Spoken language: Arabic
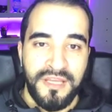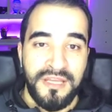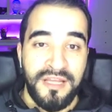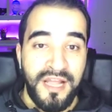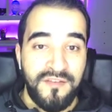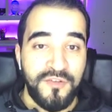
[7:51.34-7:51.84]

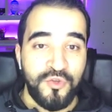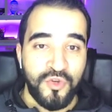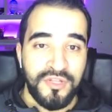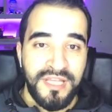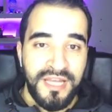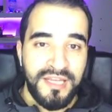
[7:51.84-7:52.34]
هل في
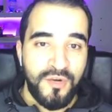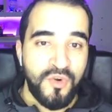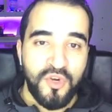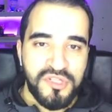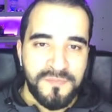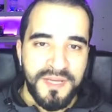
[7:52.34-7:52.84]
طرق تانية هو
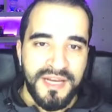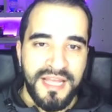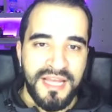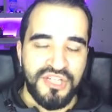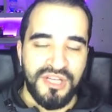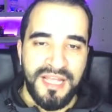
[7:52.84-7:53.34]
كوست
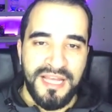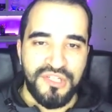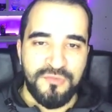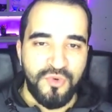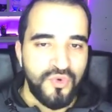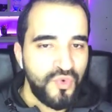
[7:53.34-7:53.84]
بير اكشن
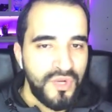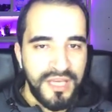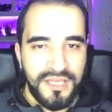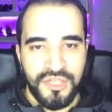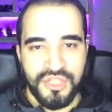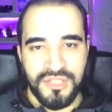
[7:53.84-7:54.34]
الاكشن ممكن يكون
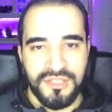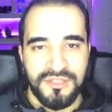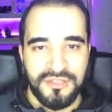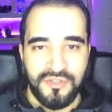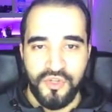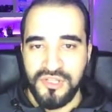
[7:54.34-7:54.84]
اي شيء
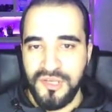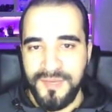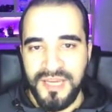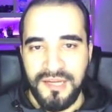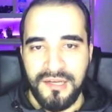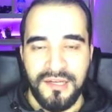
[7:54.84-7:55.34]
تحط
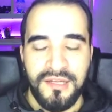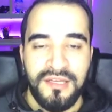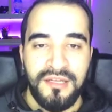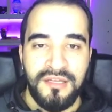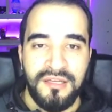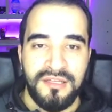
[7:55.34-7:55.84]
ايميلك
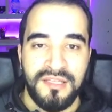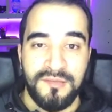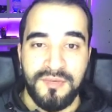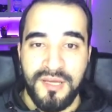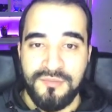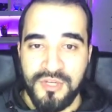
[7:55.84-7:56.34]

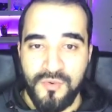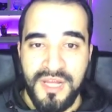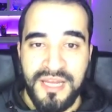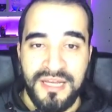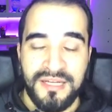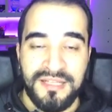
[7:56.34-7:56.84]
تكتب رقم
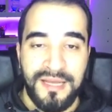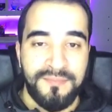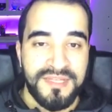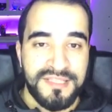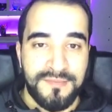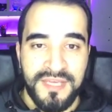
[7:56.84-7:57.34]
جوالك تعبي
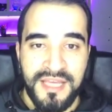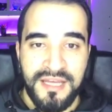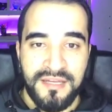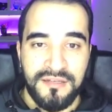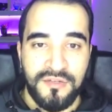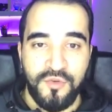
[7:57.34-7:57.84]

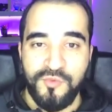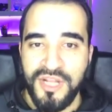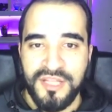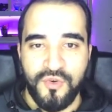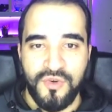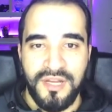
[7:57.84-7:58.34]
استبيان الامور
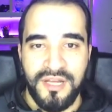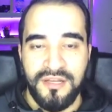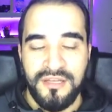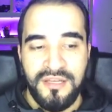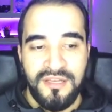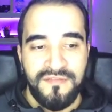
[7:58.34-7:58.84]
هذه كلها
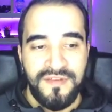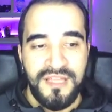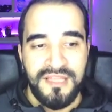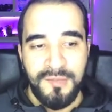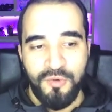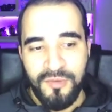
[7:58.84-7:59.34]

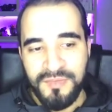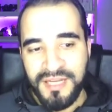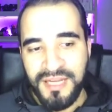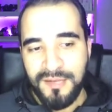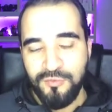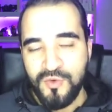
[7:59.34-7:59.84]
فانت
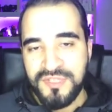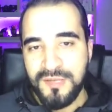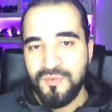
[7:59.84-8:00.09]
مهمتك هنا بتكون زي